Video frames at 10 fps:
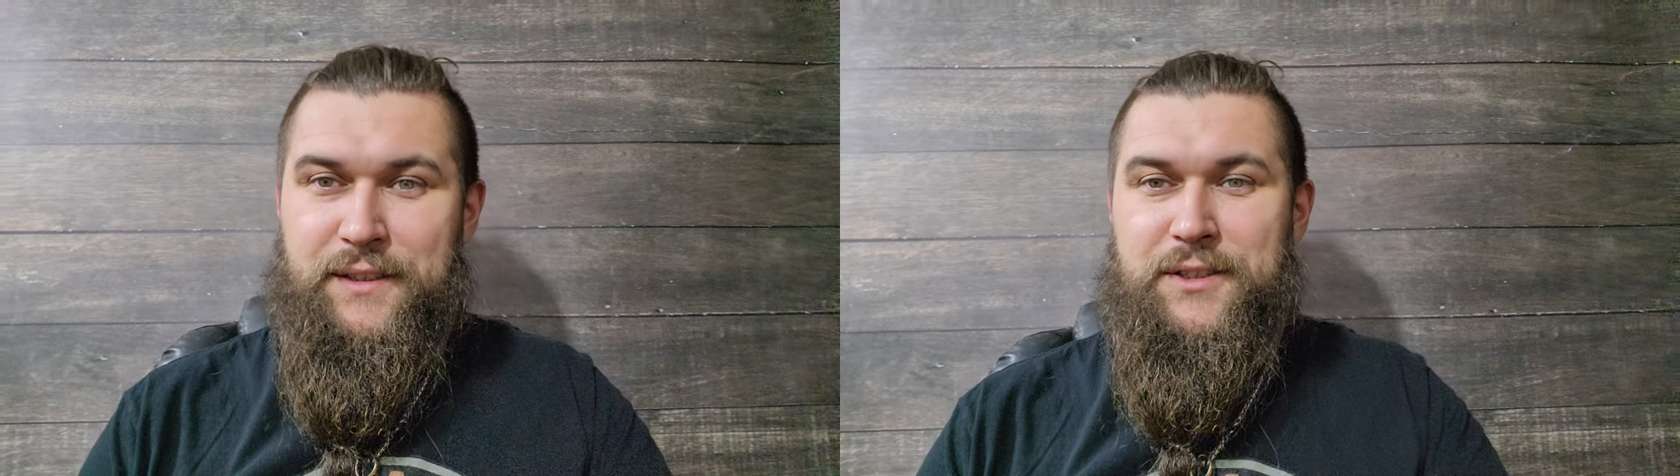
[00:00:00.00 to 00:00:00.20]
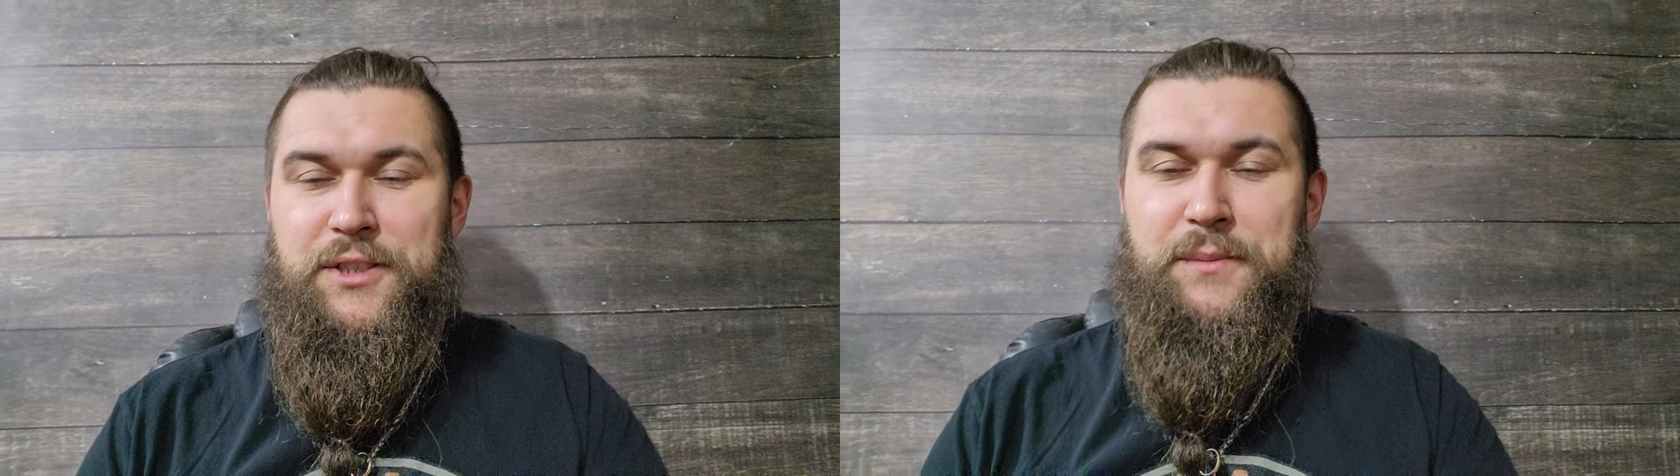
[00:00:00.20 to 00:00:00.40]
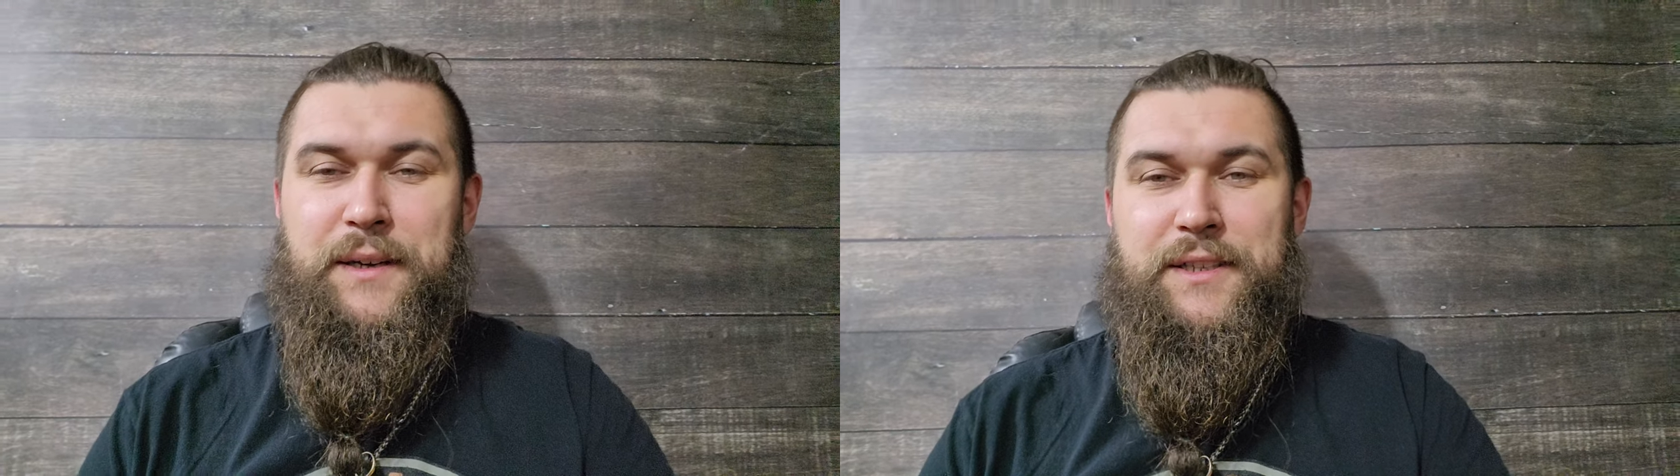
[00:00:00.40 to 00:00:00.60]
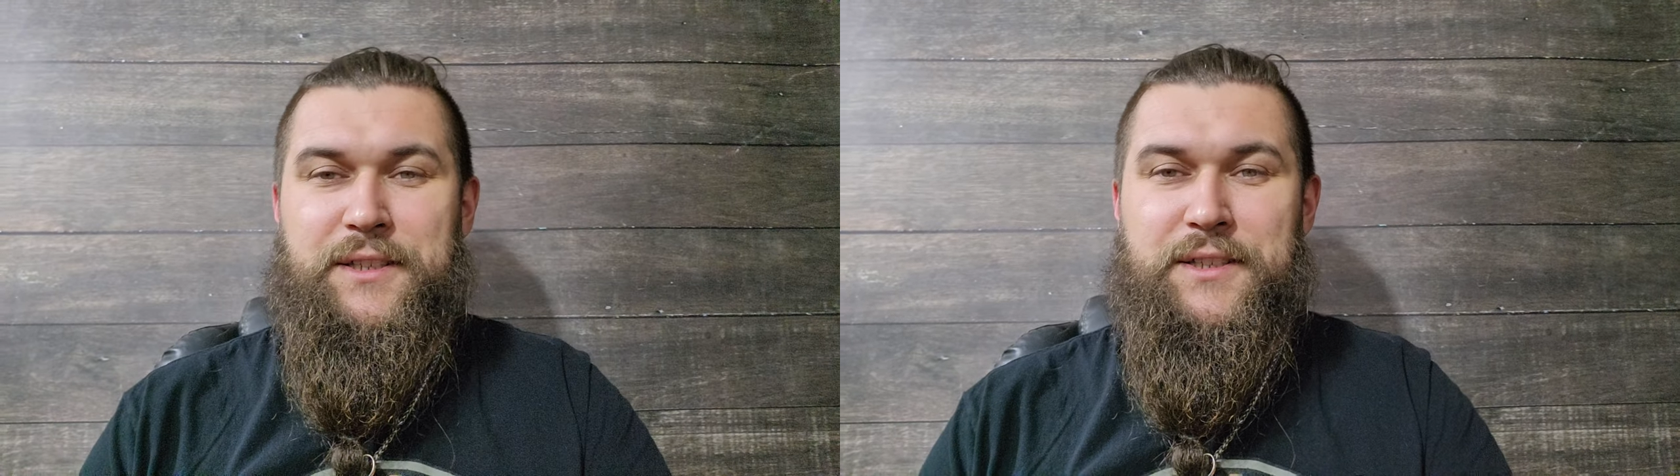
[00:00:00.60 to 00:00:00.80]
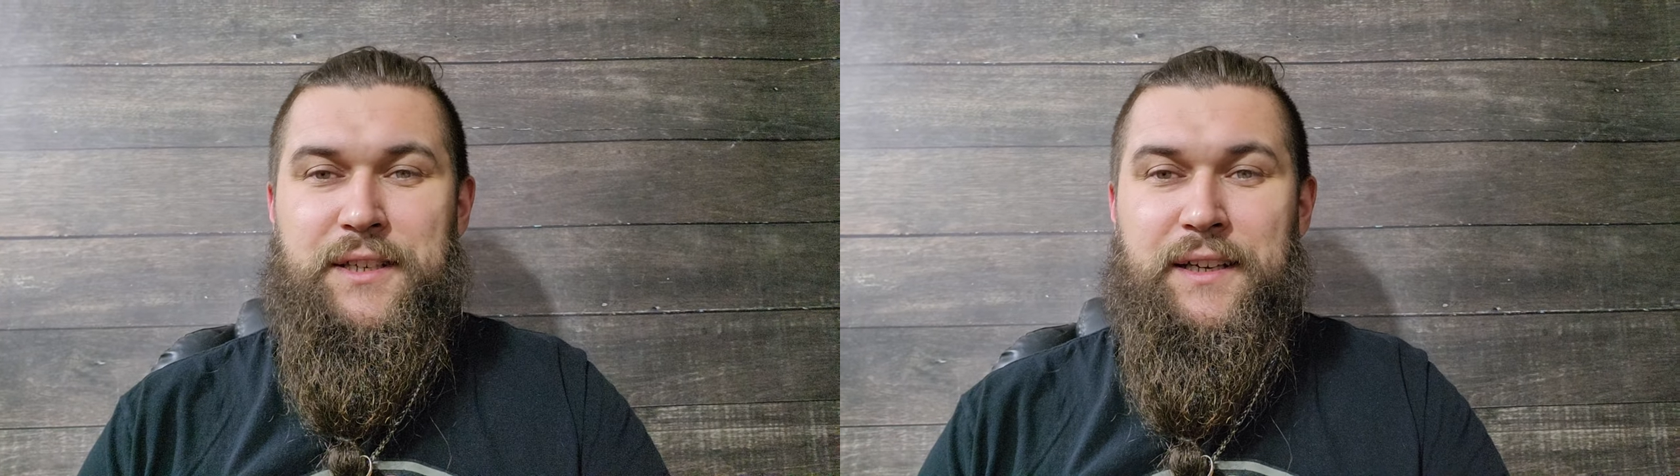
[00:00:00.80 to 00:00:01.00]

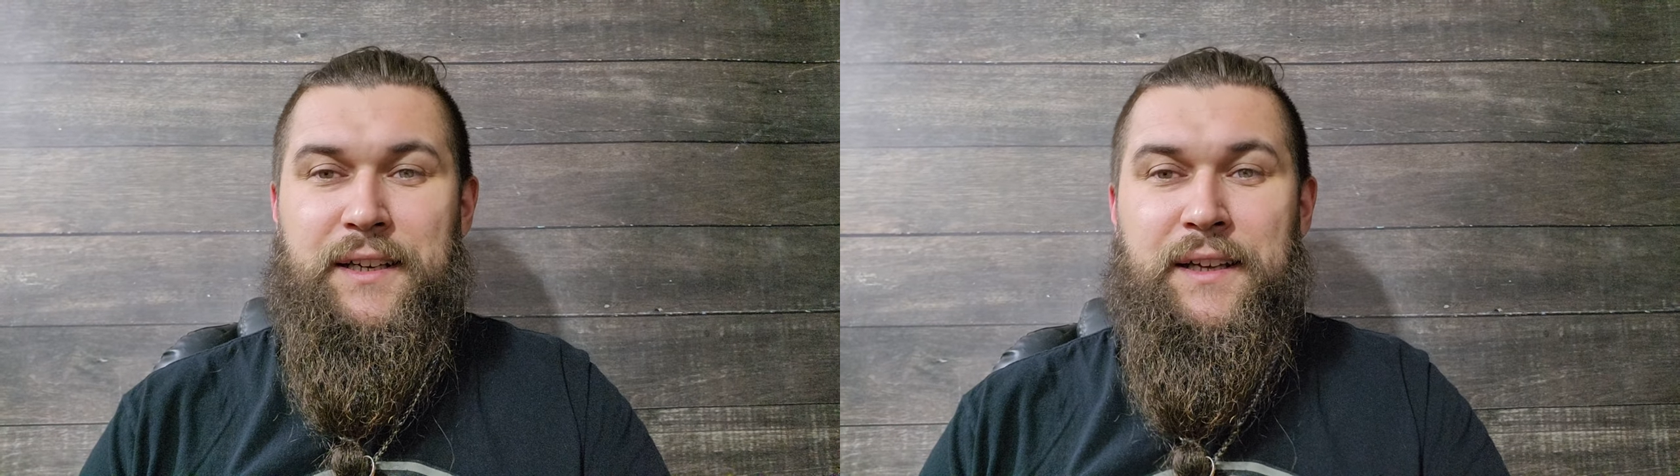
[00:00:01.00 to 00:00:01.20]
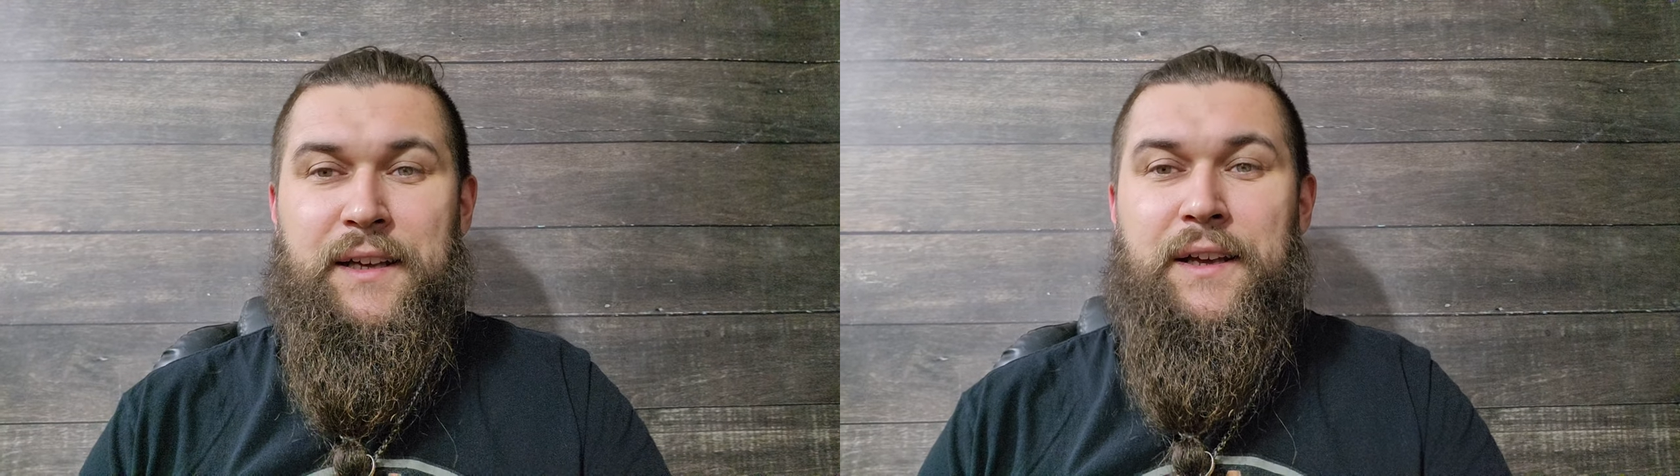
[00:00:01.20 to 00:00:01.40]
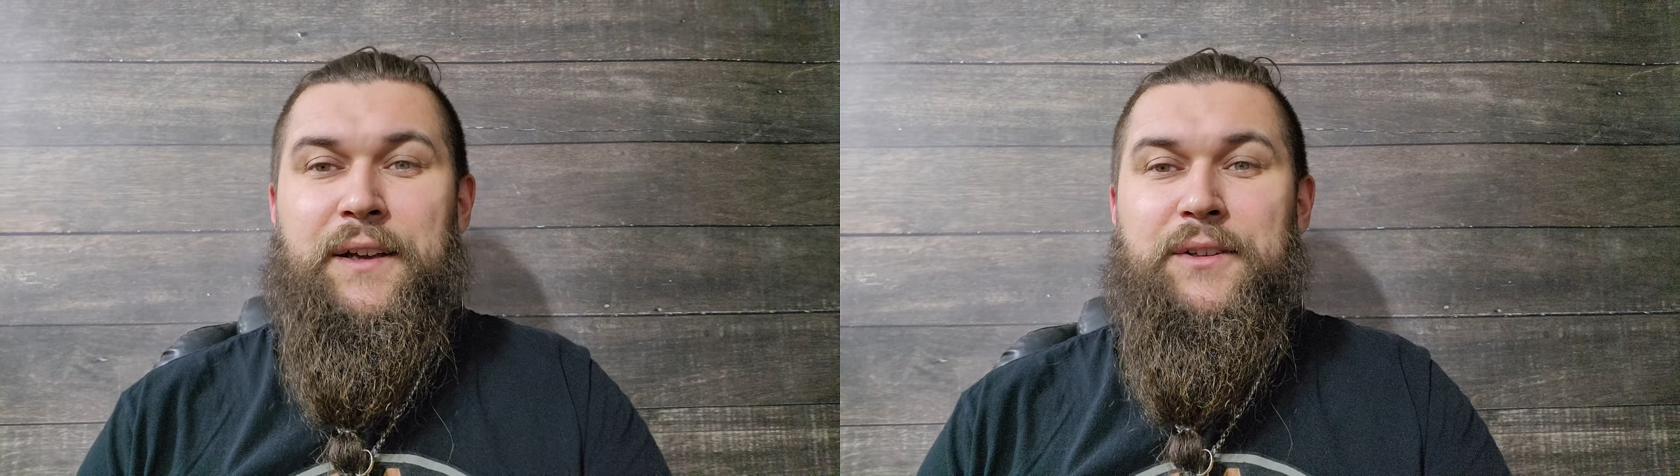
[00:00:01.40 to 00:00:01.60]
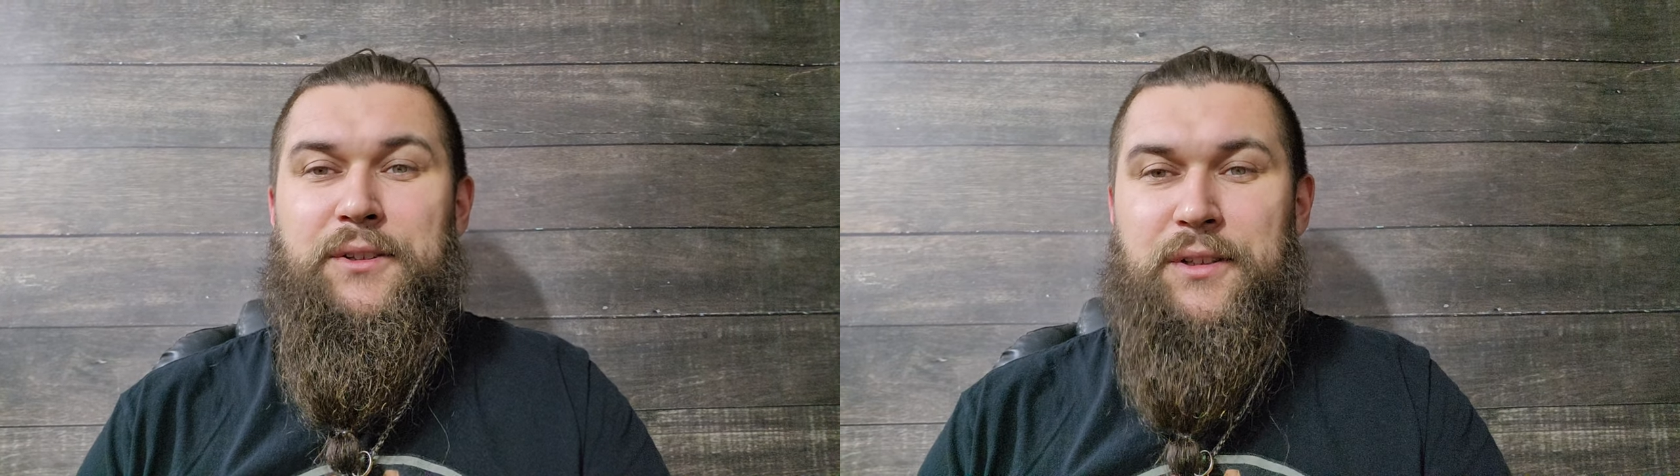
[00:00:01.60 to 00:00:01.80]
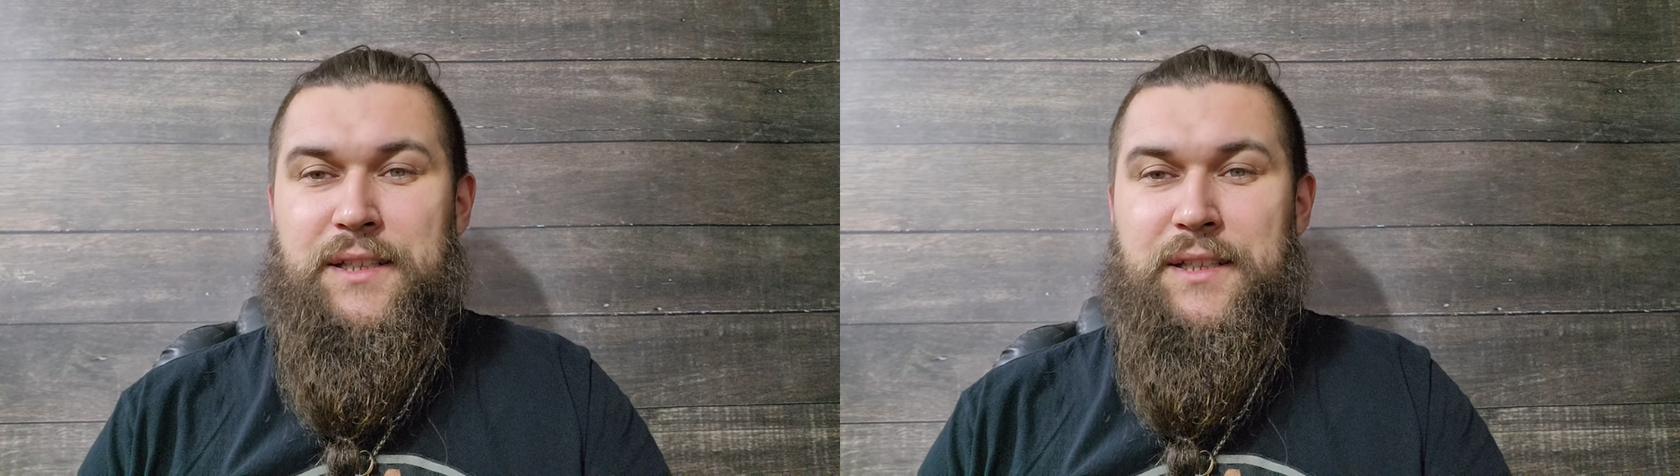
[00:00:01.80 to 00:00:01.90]
Trzymajcie się. Do